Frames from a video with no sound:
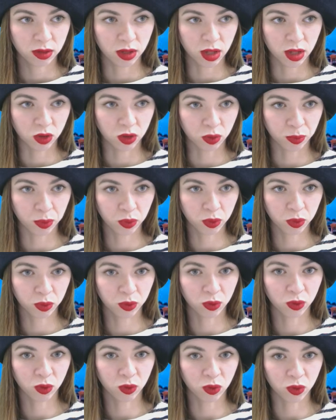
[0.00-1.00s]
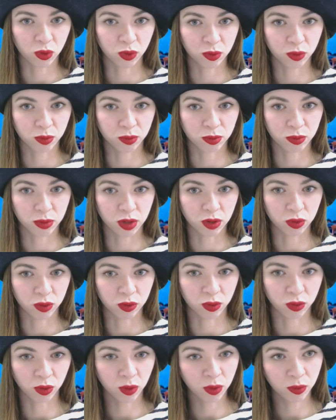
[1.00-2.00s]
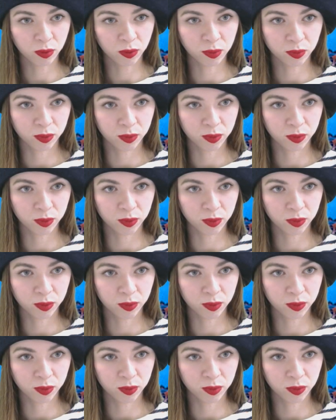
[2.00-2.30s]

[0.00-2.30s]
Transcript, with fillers: えっとポンドドル見ると